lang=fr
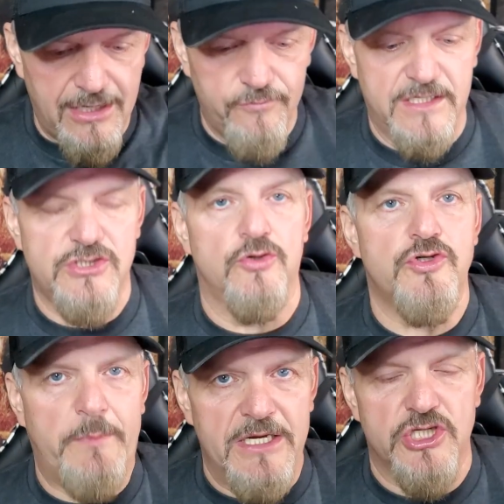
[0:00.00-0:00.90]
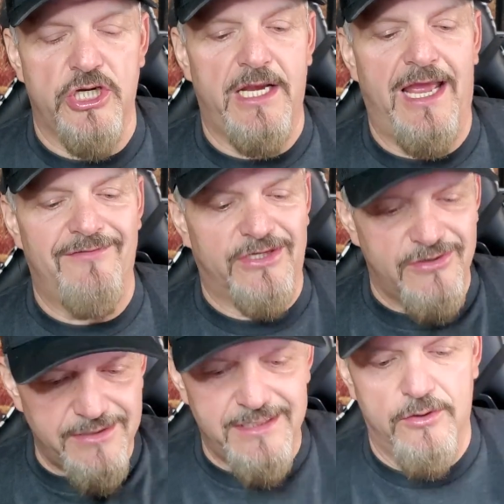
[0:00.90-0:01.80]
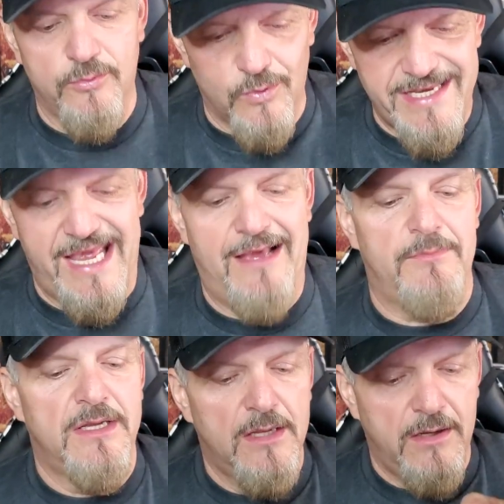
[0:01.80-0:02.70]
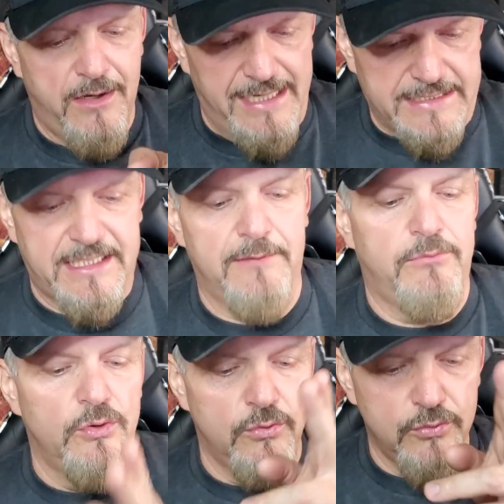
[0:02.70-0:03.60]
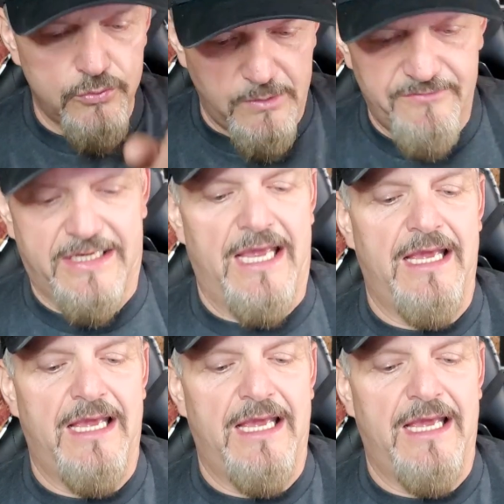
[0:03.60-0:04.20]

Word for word: à l'ouverture, je pêchais avec une, William euh, Electric Blue, w,